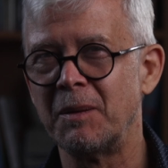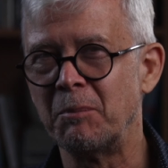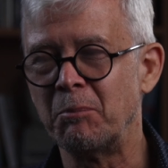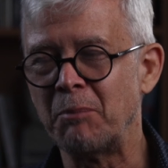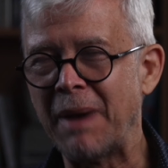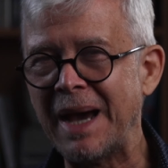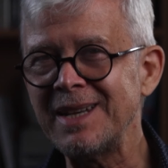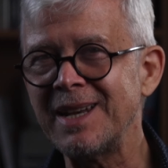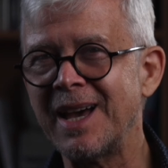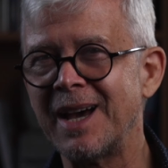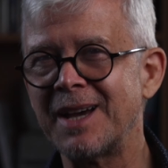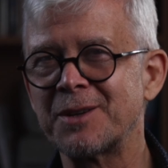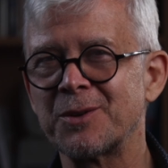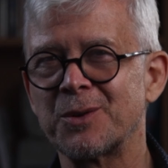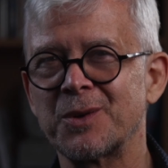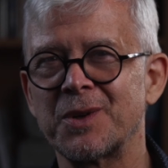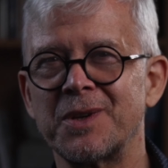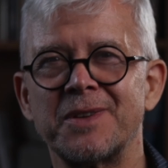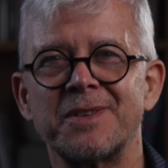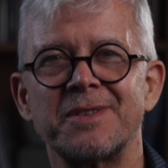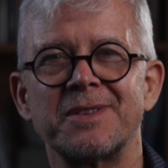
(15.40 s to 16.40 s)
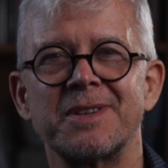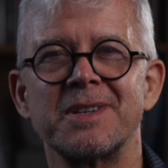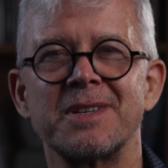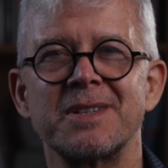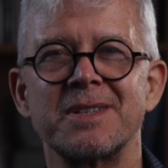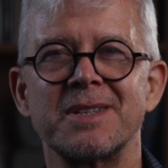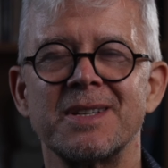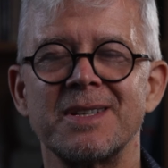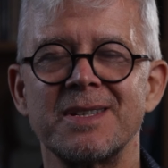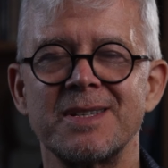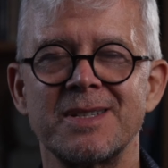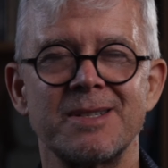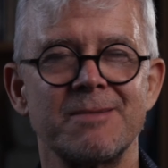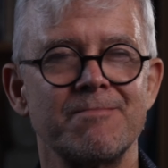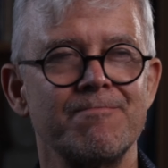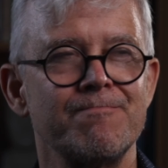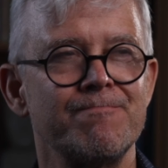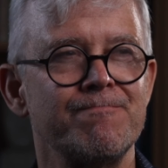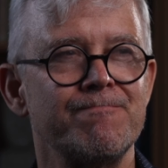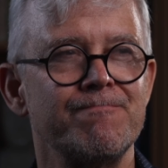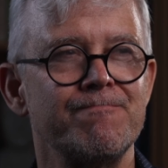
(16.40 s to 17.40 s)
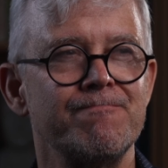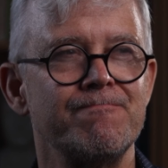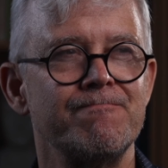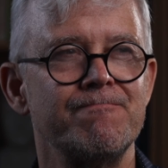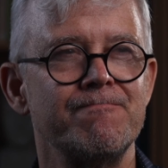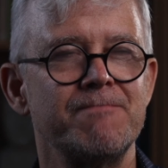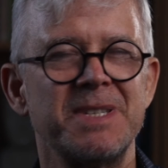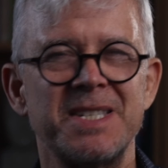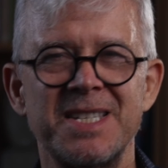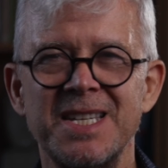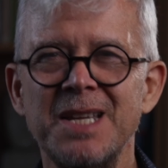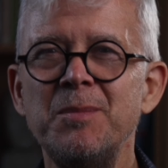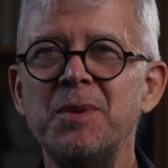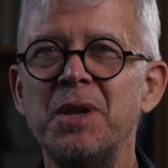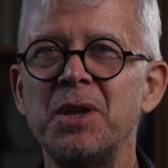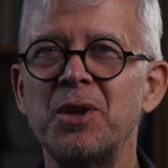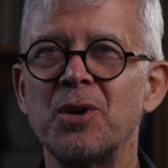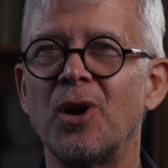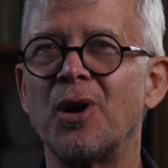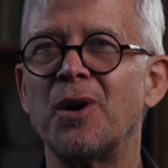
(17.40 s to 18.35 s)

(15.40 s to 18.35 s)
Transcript: Mein Eindruck ist, dass das ziemlich